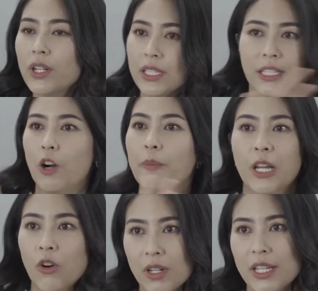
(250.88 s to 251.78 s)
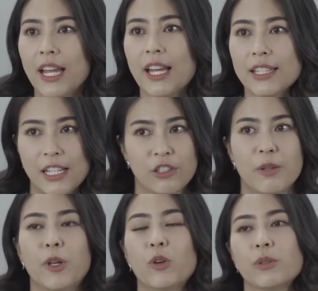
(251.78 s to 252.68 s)
คนอื่นเขาไม่ลงเลยนะแต่เขา
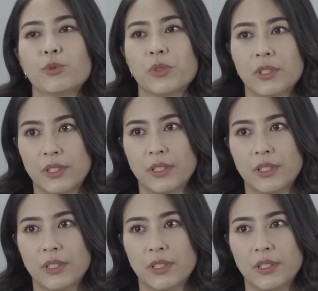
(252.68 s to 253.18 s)
จะมาลงกับจุ๋ย